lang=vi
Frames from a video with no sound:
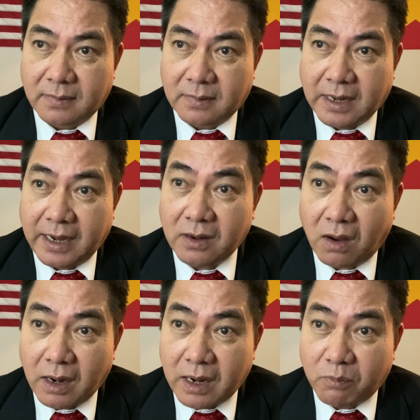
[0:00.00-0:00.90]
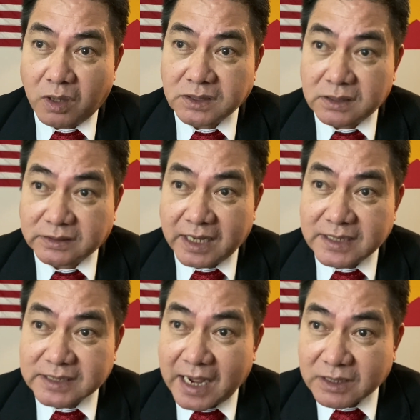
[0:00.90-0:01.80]
hay đó là một cái sự tây
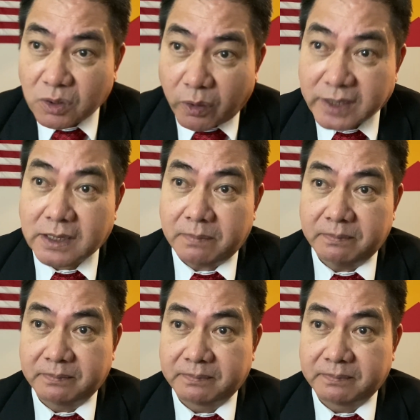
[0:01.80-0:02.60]
sai cho ngoại xâm